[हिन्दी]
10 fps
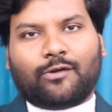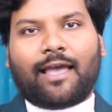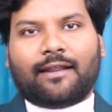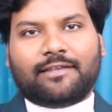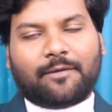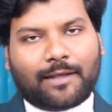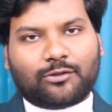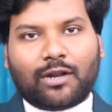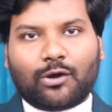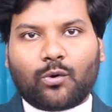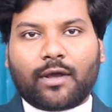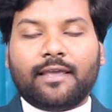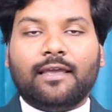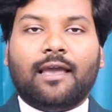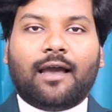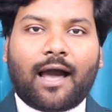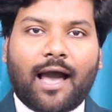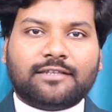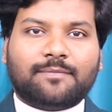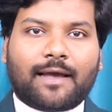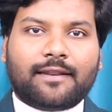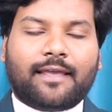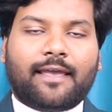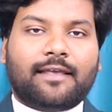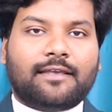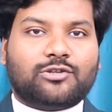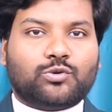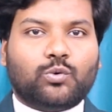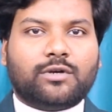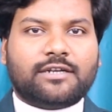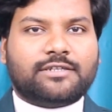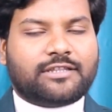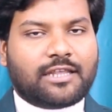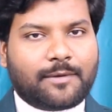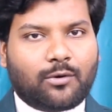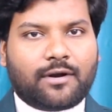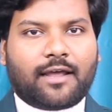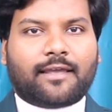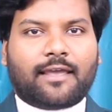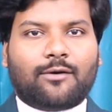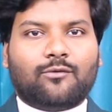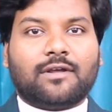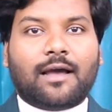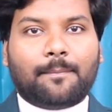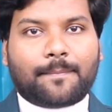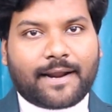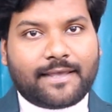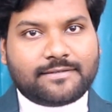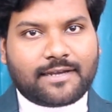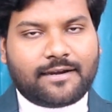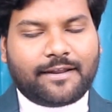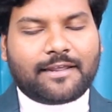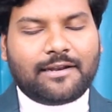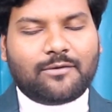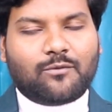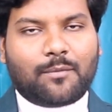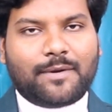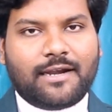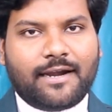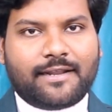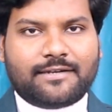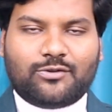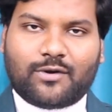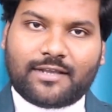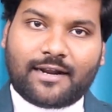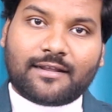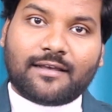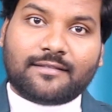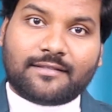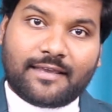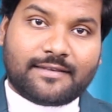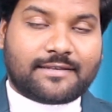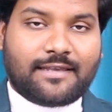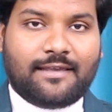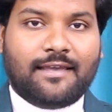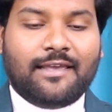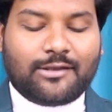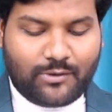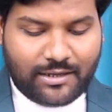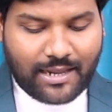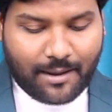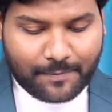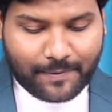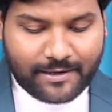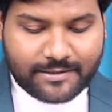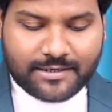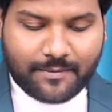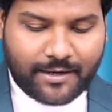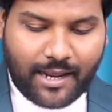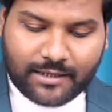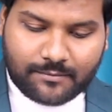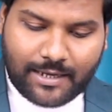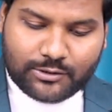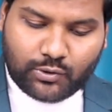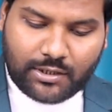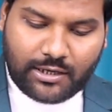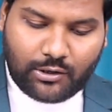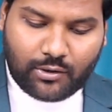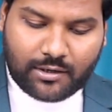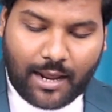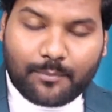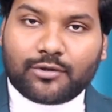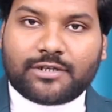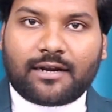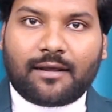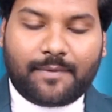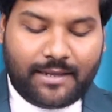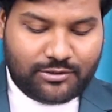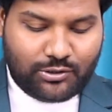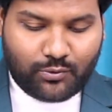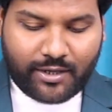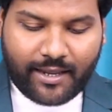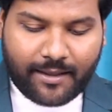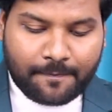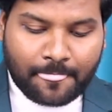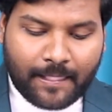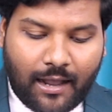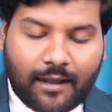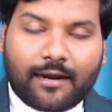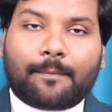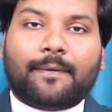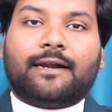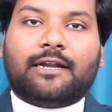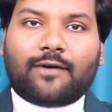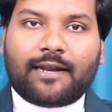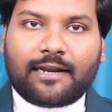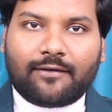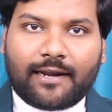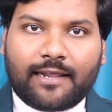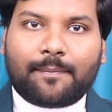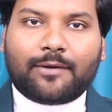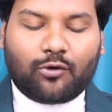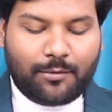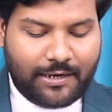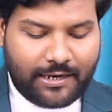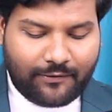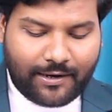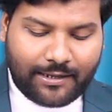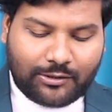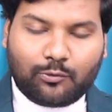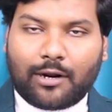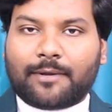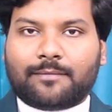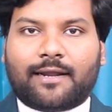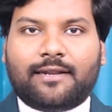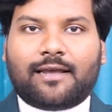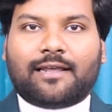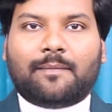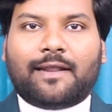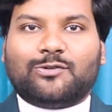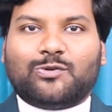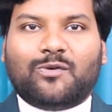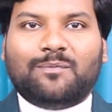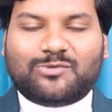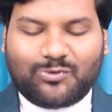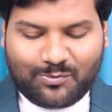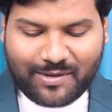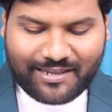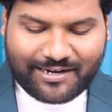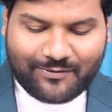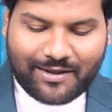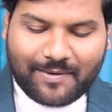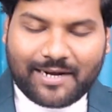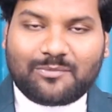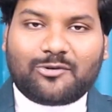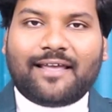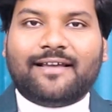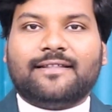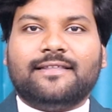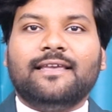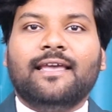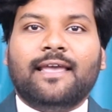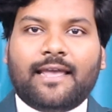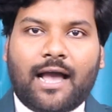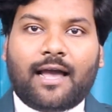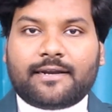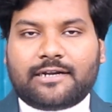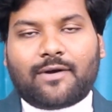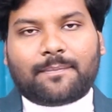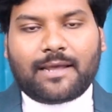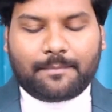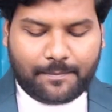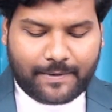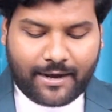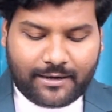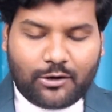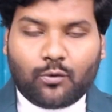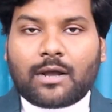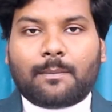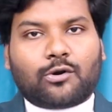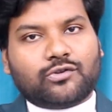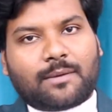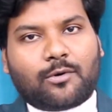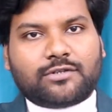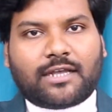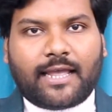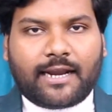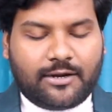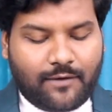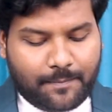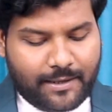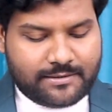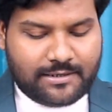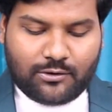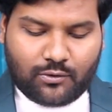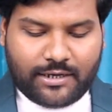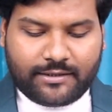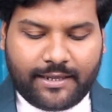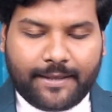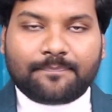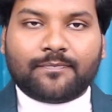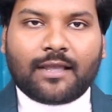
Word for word: खैर ये बात तो अलग हो गई आज बारी है स्कूटर जितने भी होंडा के हैं उनका प्राइस जानने के लिए वो भी लेटेस्ट 2023 की क्योंकि यहाँ पे प्राइस लिस्ट हमारे हाथ में आ चुकी है और आपको जानना बेहद जरूरी है अगर आप एक्टिवा लेने वाले हैं या फिर कोई भी लेने वाले हैं तो बुरा मत मानिएगा कि मैंने शुरू शुरू में ही एक्टिवा के बारे में बुराई कर दी हाँ एक्टिवा अपने आप में ब्रांड है लोगों का भरोसा बहुत ज़्यादा एक्टिवा पे इसलिए लोग लेते हैं